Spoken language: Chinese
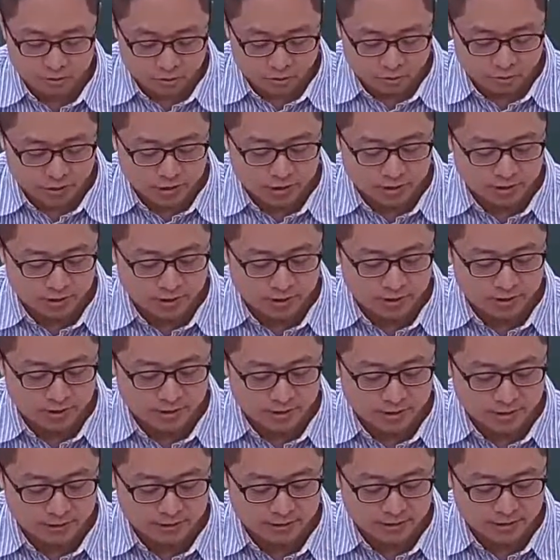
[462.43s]
所以呢，
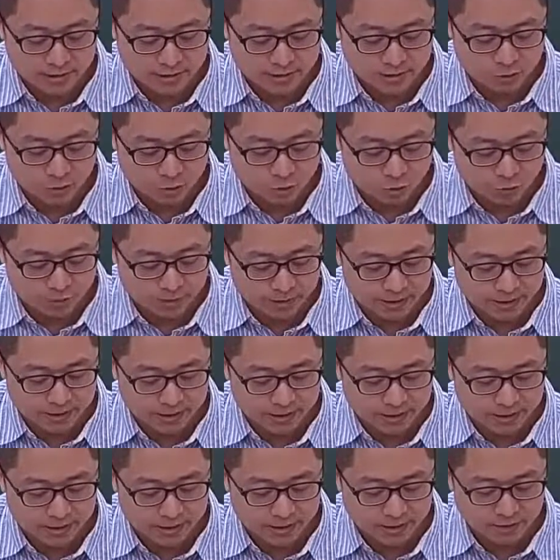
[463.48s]
你要在左边
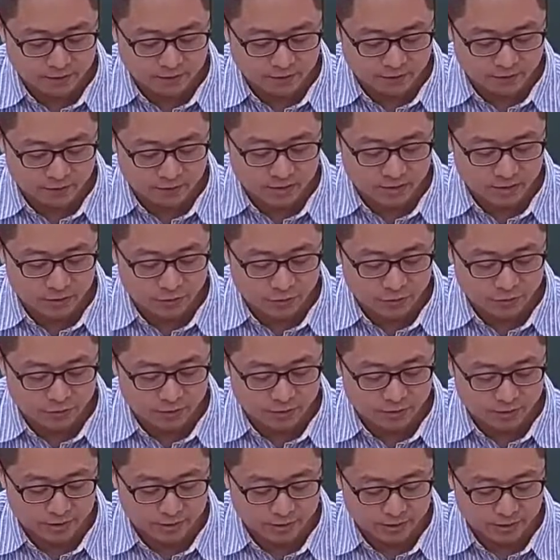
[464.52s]
再给一个符号位
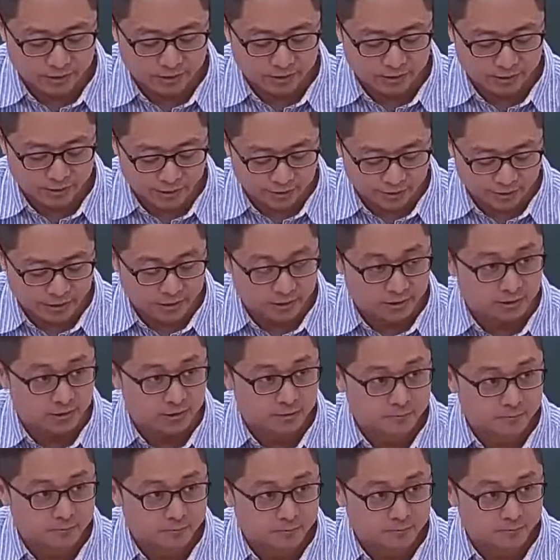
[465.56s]
元给零。
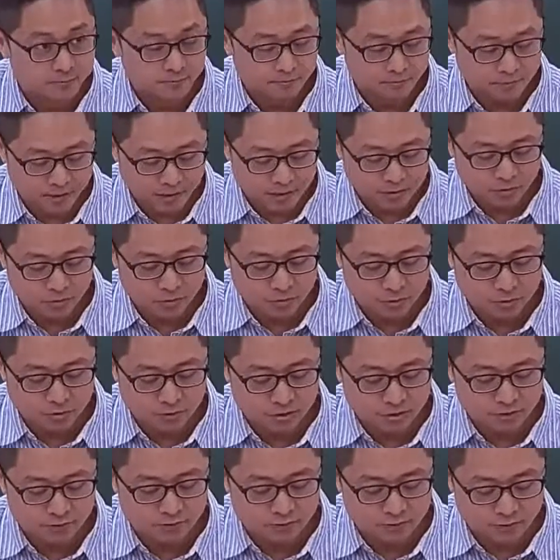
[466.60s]
那如果
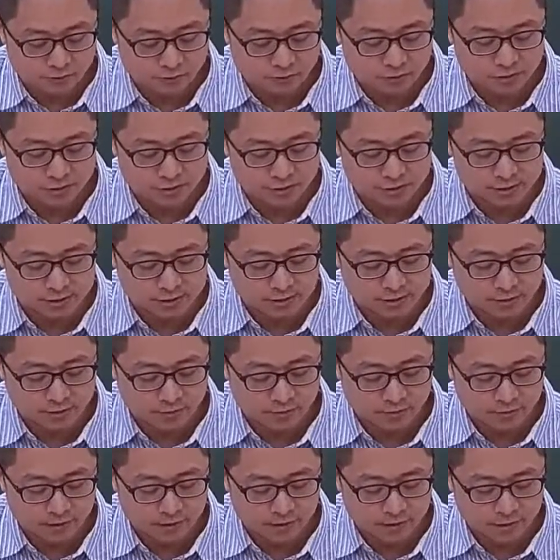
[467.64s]
说是负十三
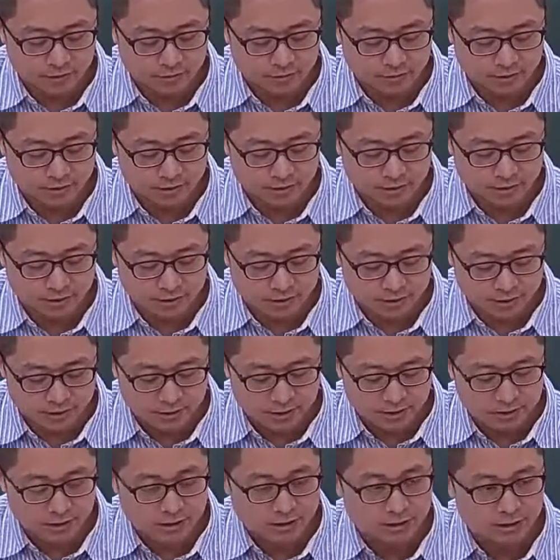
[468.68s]
的话，你就给
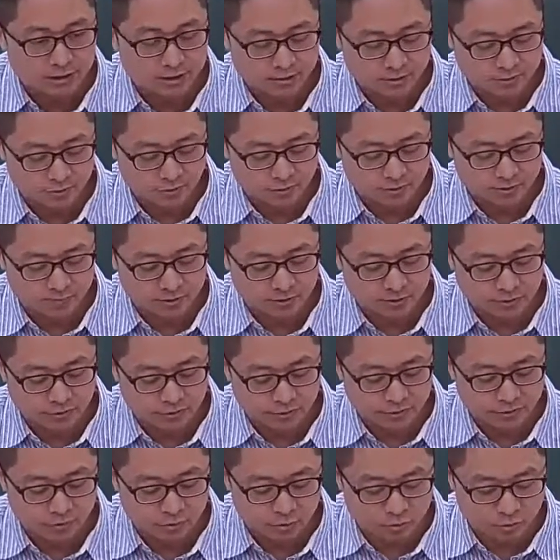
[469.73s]
一。我这边
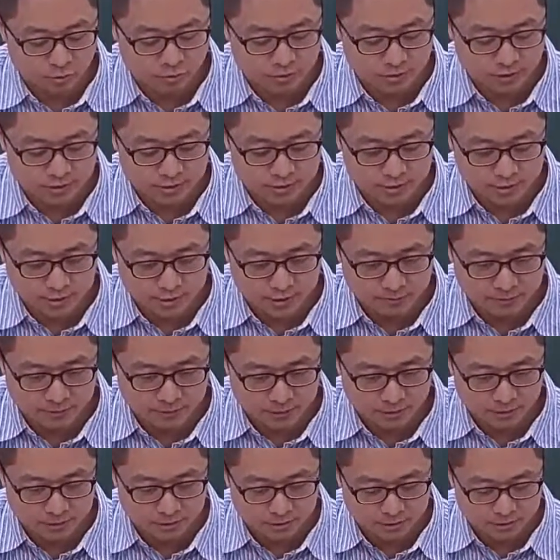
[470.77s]
我用粗体字来
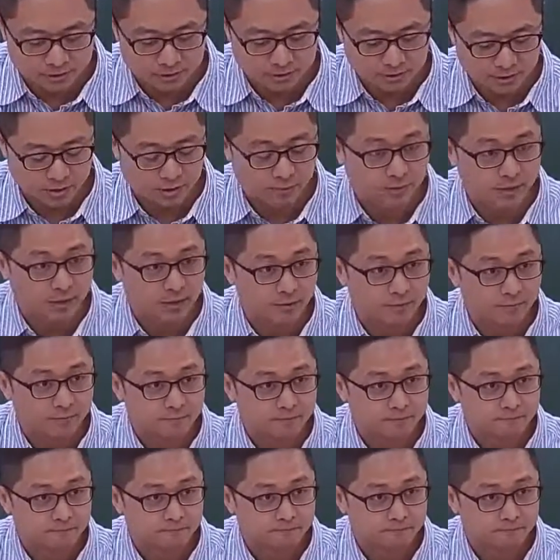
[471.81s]
表示，有没有？